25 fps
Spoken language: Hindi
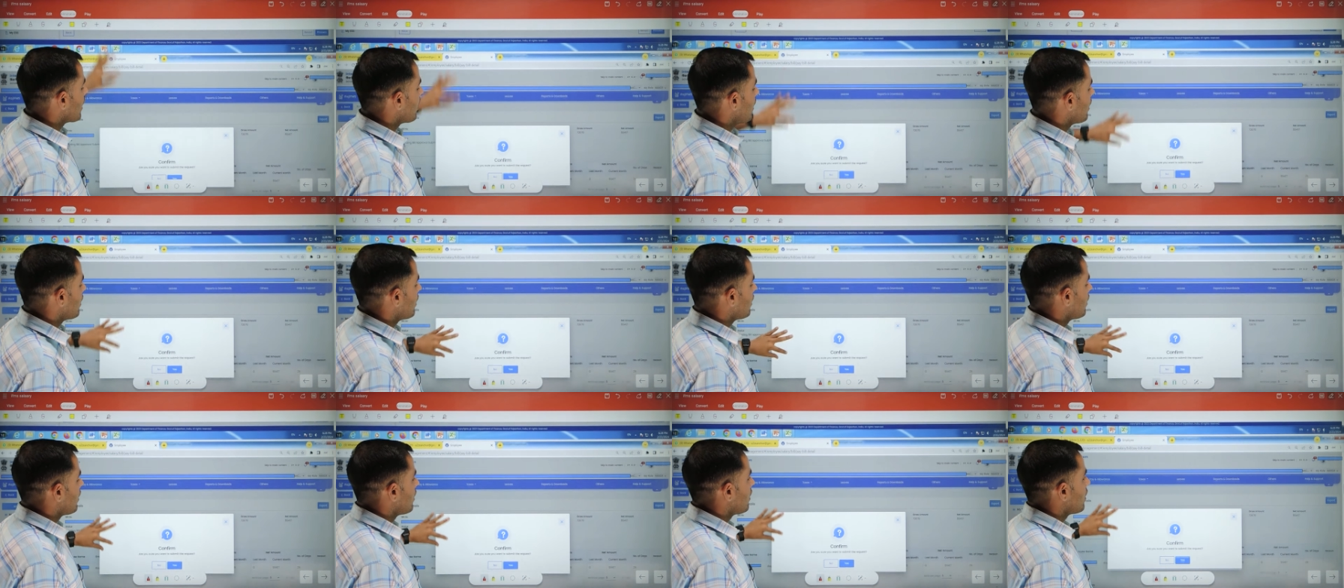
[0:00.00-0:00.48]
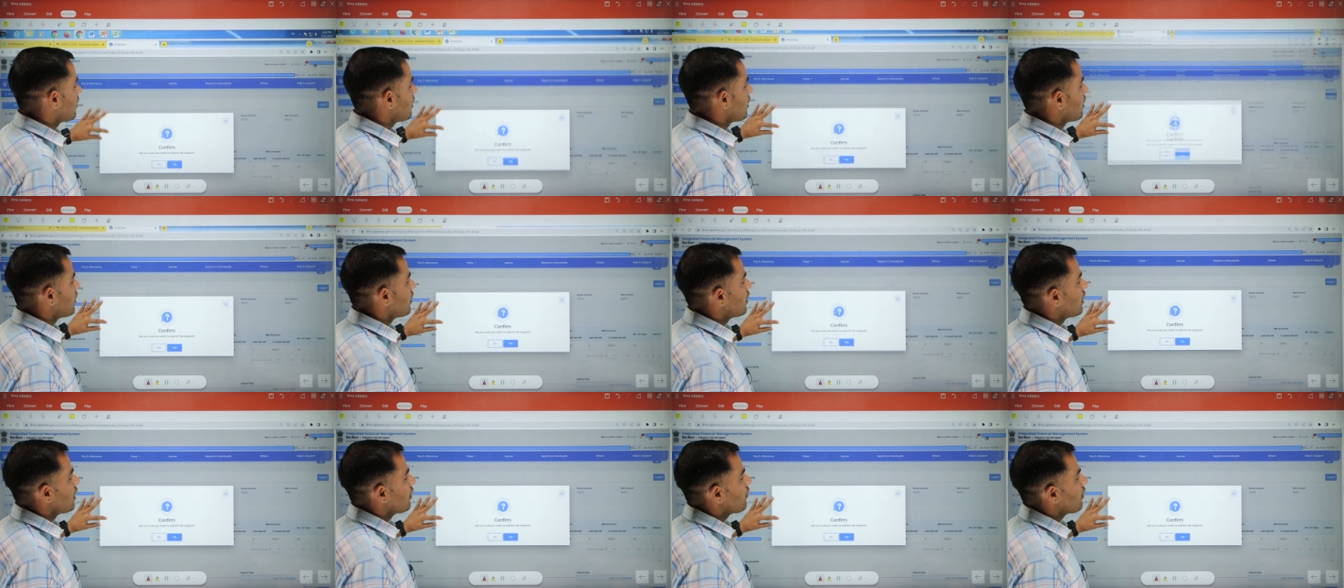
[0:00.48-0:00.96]
लेकर
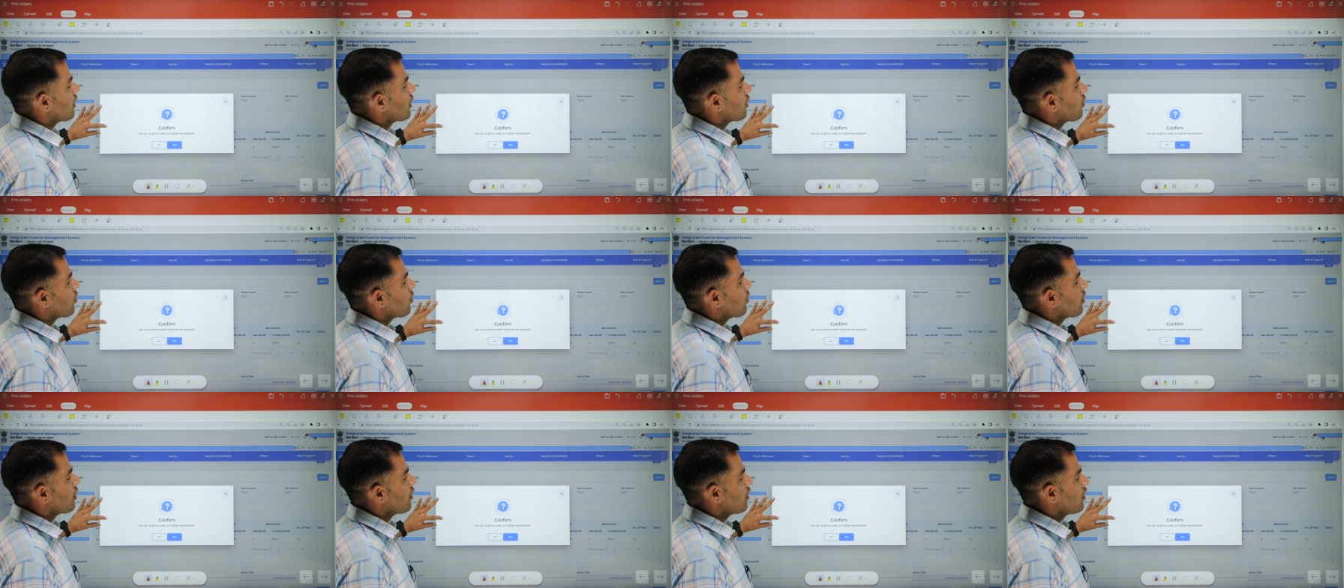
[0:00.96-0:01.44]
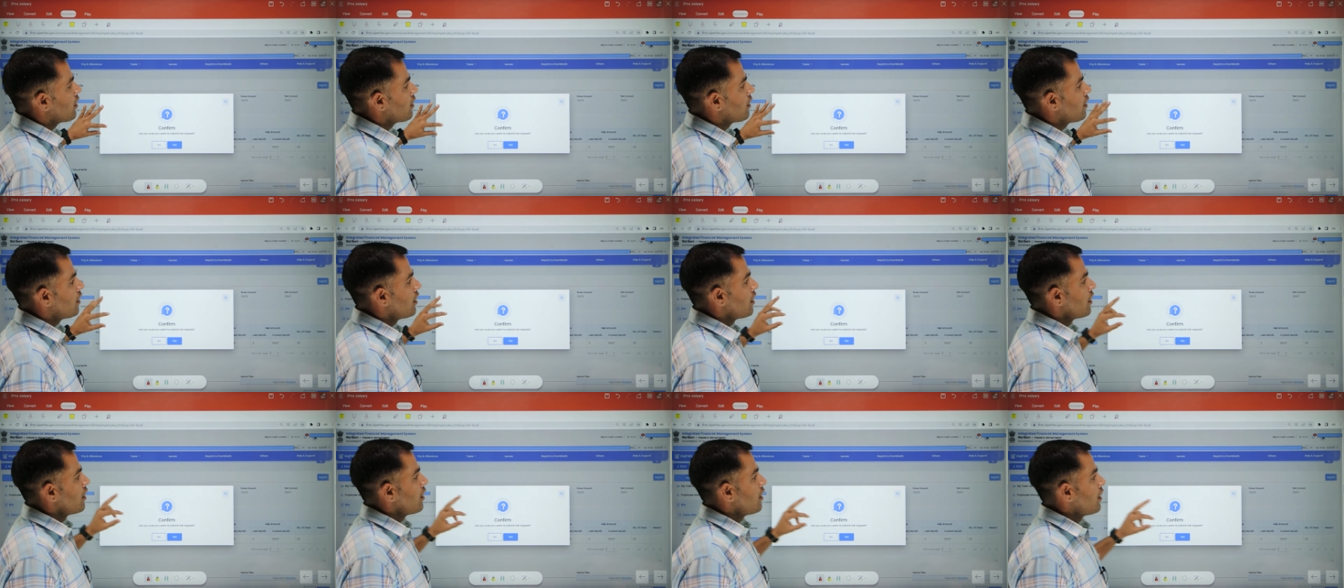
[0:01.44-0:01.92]
लेवल को
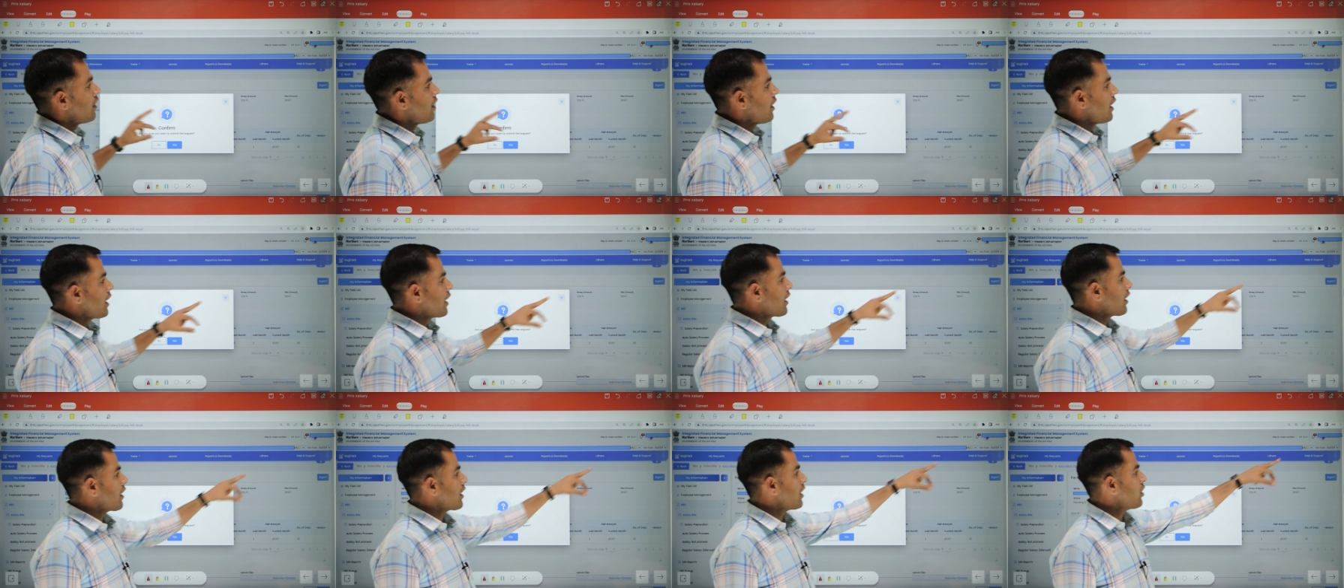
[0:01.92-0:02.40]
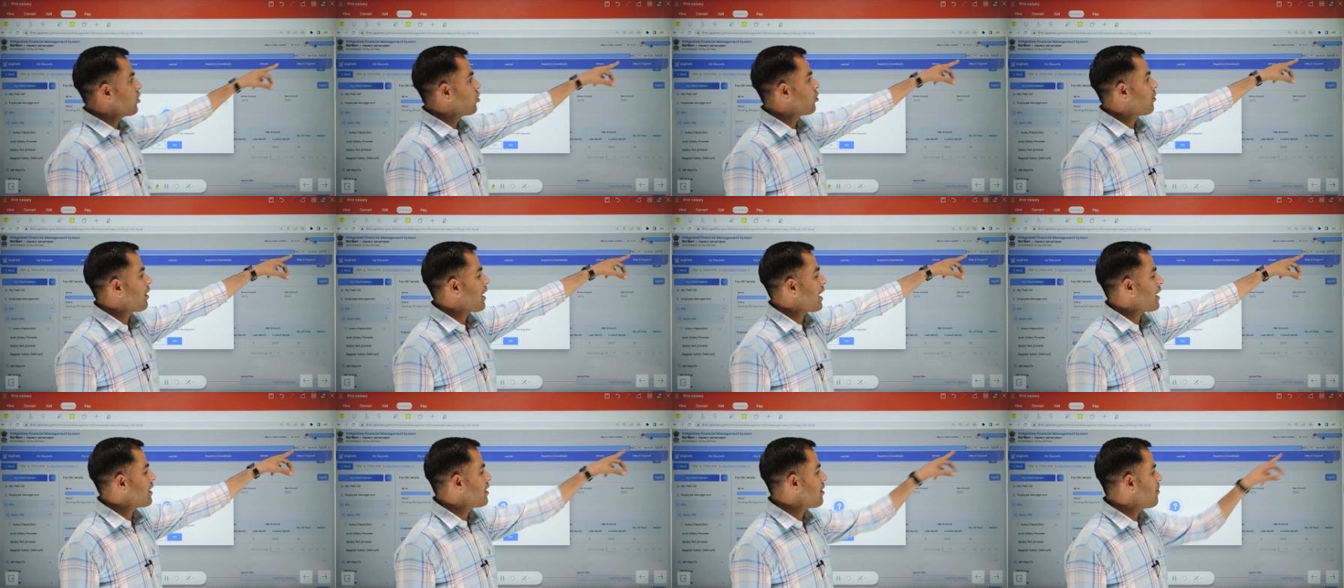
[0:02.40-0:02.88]
लेकर के
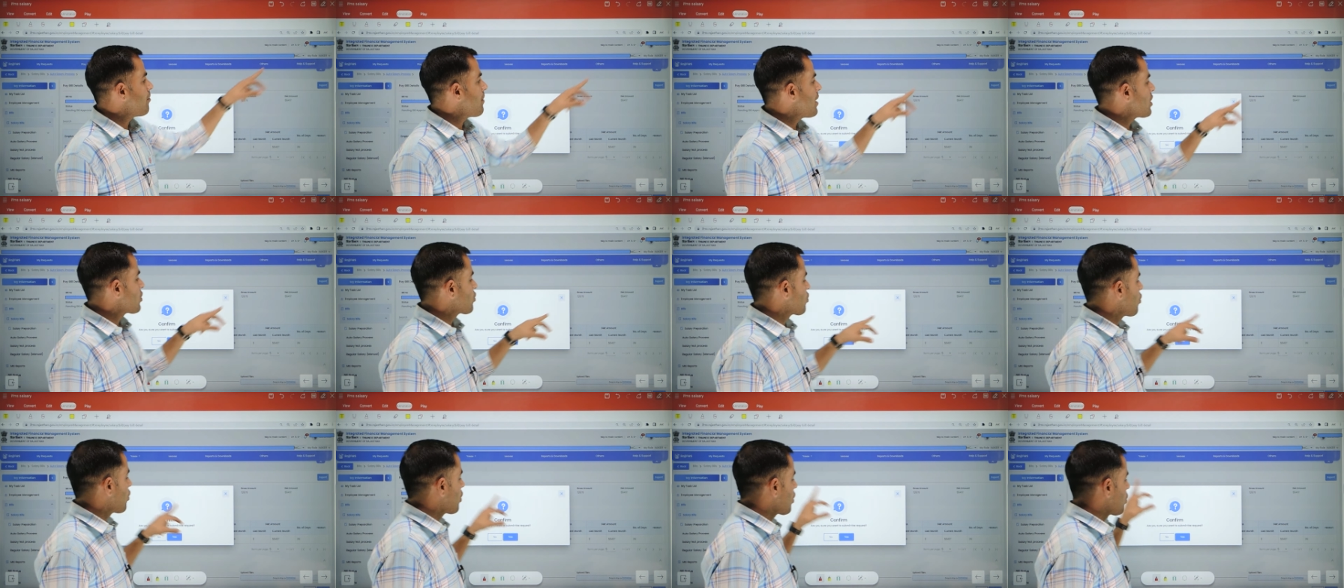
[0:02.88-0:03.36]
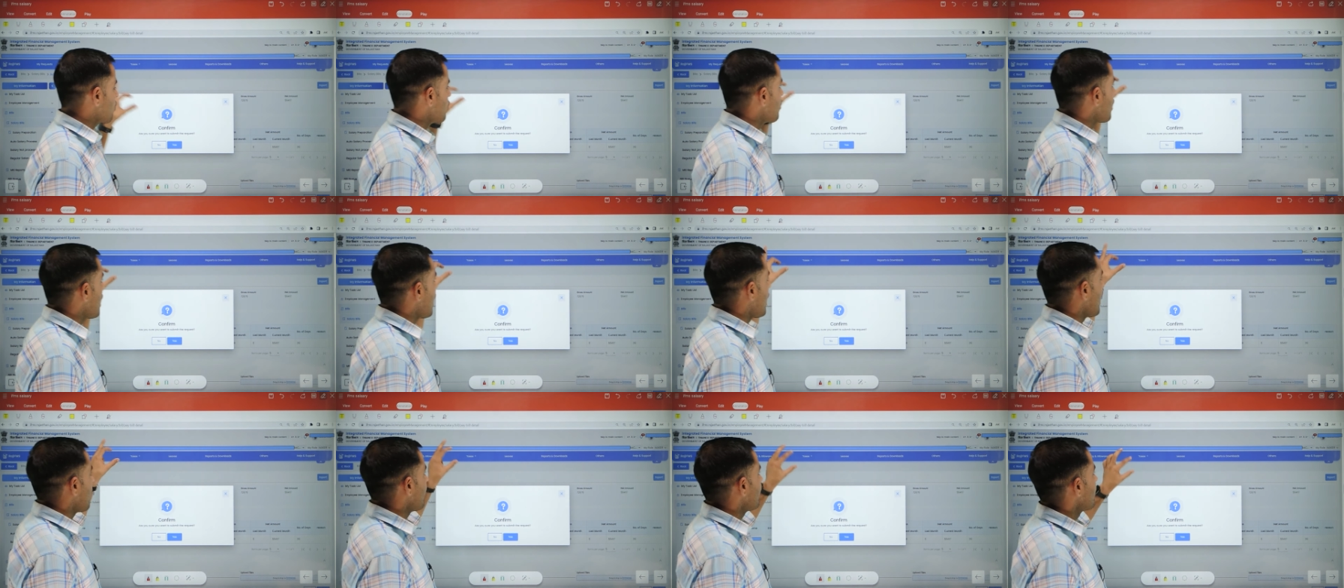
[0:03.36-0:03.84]
दोबारा जब मैं इसको
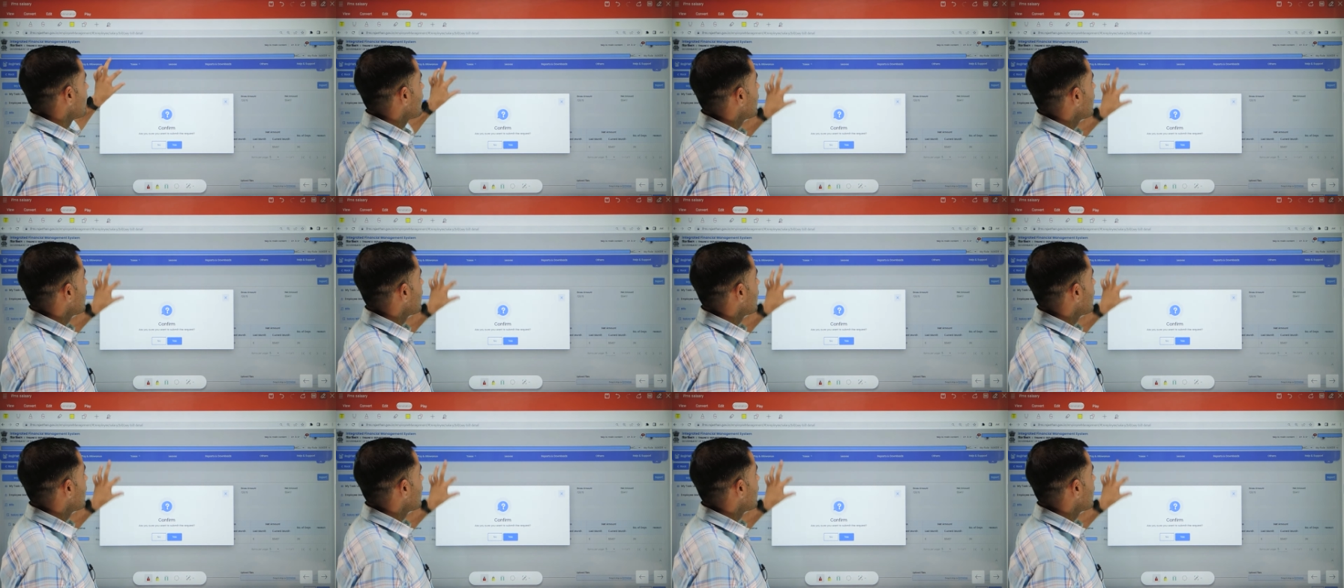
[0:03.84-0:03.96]
करूंगा